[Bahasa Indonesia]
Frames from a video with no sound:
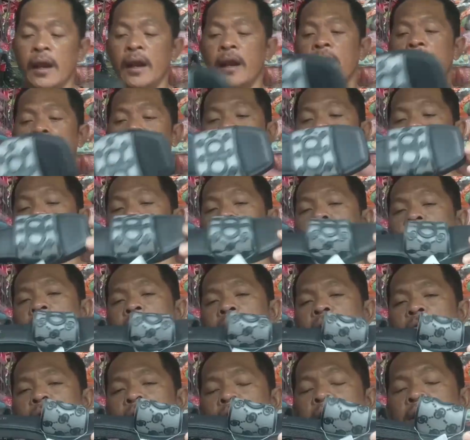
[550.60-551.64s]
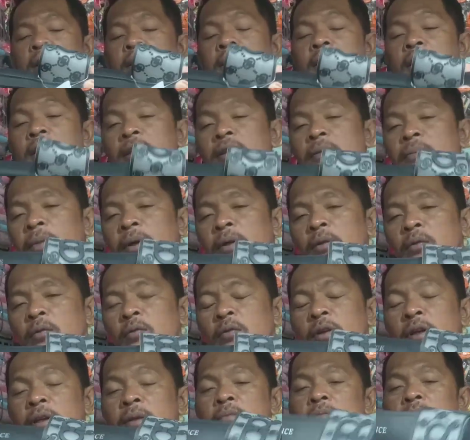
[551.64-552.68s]
lagi-lagi wanita tempat
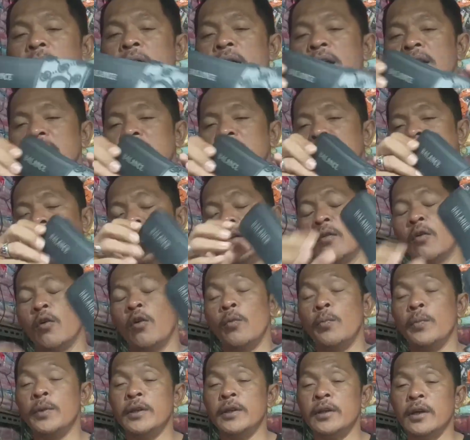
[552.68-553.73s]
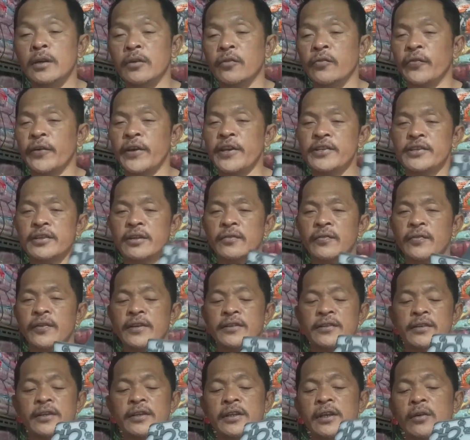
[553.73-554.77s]
untuk dimanja dan hobi dengan
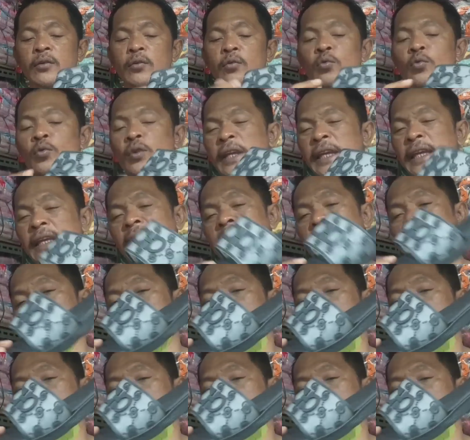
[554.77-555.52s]
fashion-fashion yang unik